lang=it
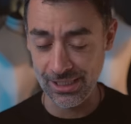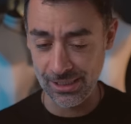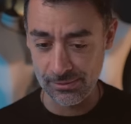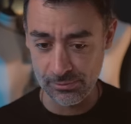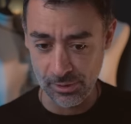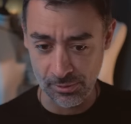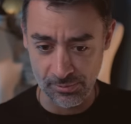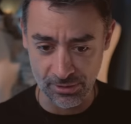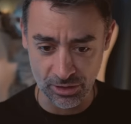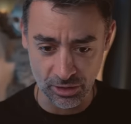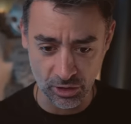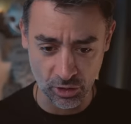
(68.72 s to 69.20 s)

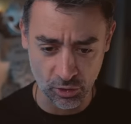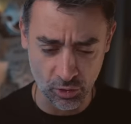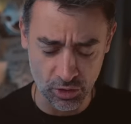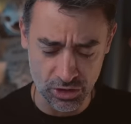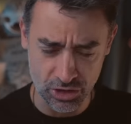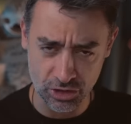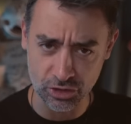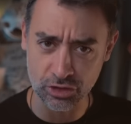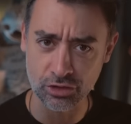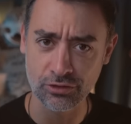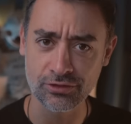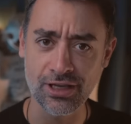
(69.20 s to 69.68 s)
nel momento in
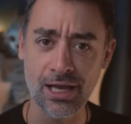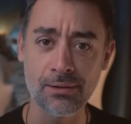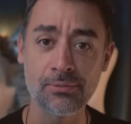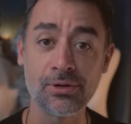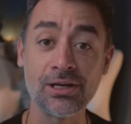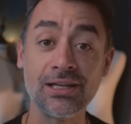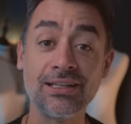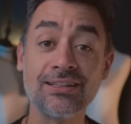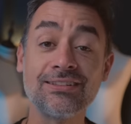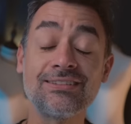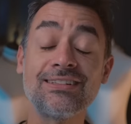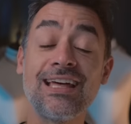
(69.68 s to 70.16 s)
cui ci
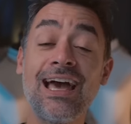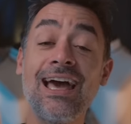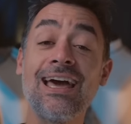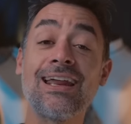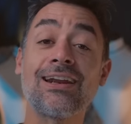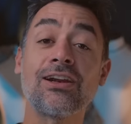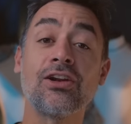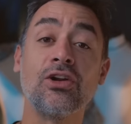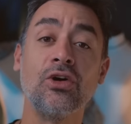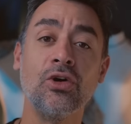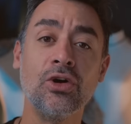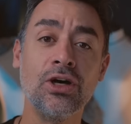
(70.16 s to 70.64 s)
troviamo
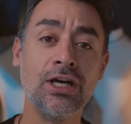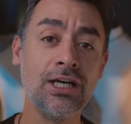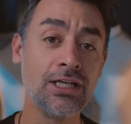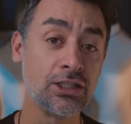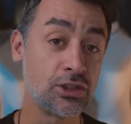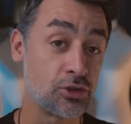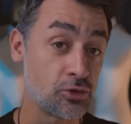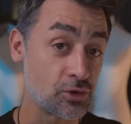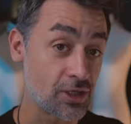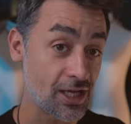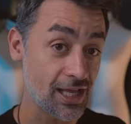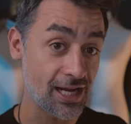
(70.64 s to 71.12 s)
all'interno
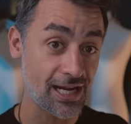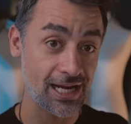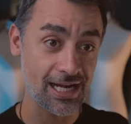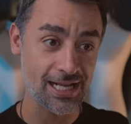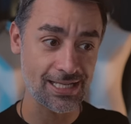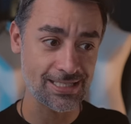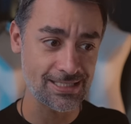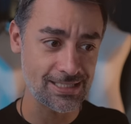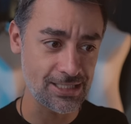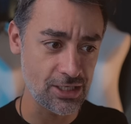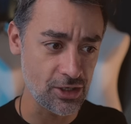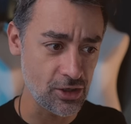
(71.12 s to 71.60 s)
di una
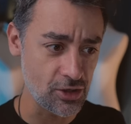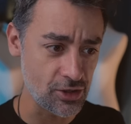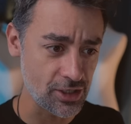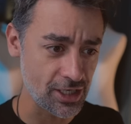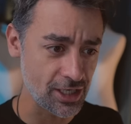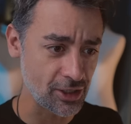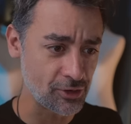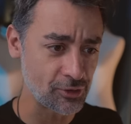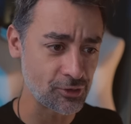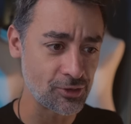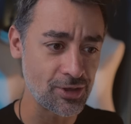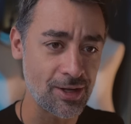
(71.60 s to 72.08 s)

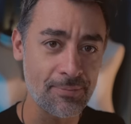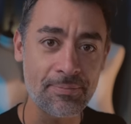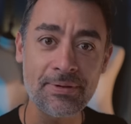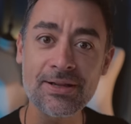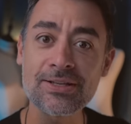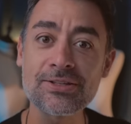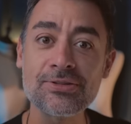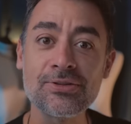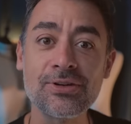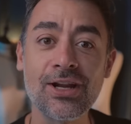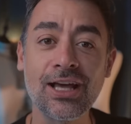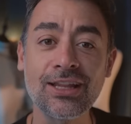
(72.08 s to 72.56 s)
relazione con una
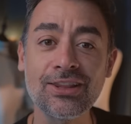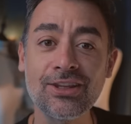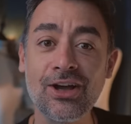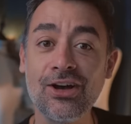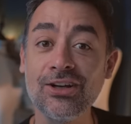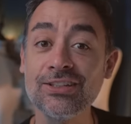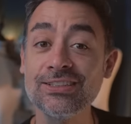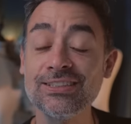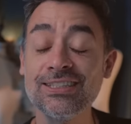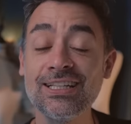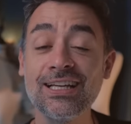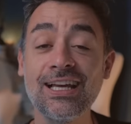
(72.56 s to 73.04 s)
persona
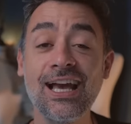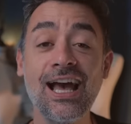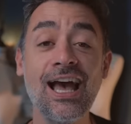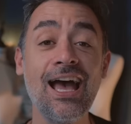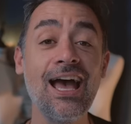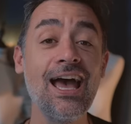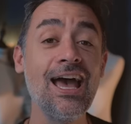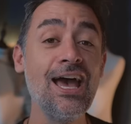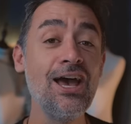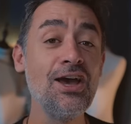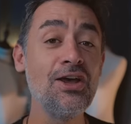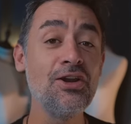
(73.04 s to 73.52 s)

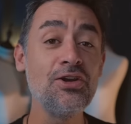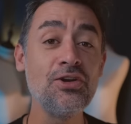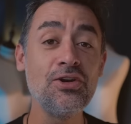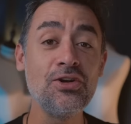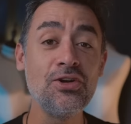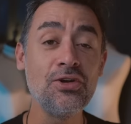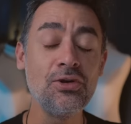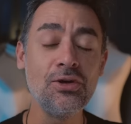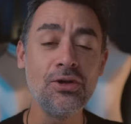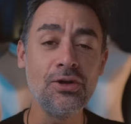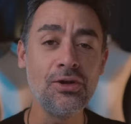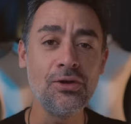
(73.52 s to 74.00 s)
tossica,
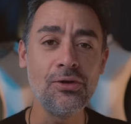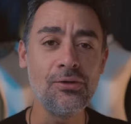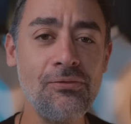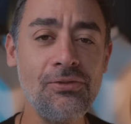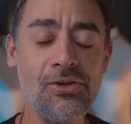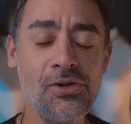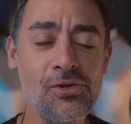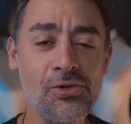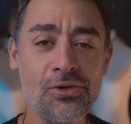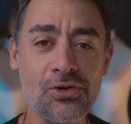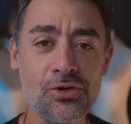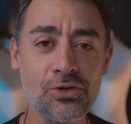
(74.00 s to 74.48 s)

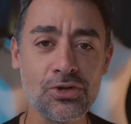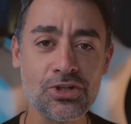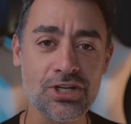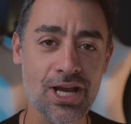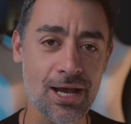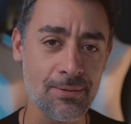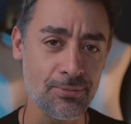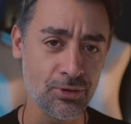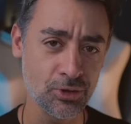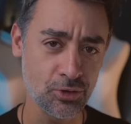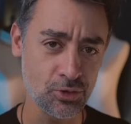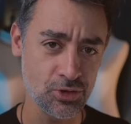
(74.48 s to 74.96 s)
non
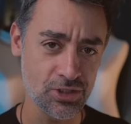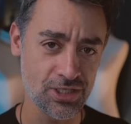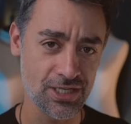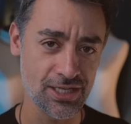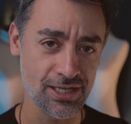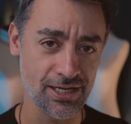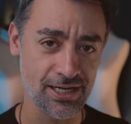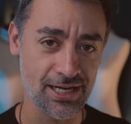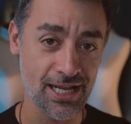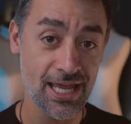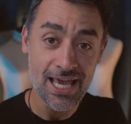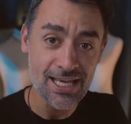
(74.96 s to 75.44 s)
riusciamo ad
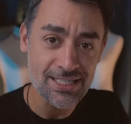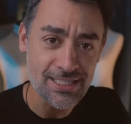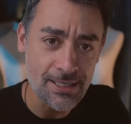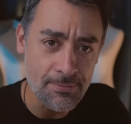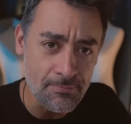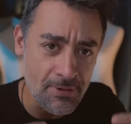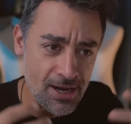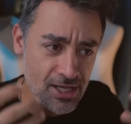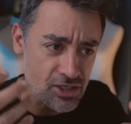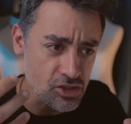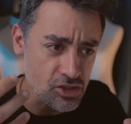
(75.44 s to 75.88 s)
uscirne e sembra